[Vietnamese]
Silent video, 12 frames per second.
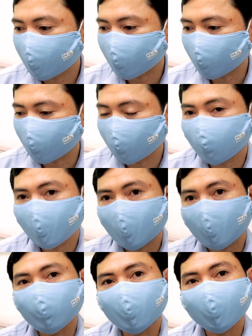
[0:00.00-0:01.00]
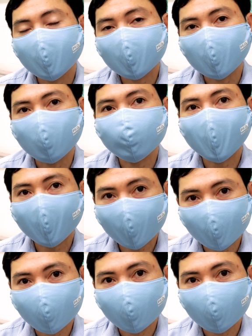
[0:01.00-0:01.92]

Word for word: Chứ còn như hôm trước là mình phải thở máy.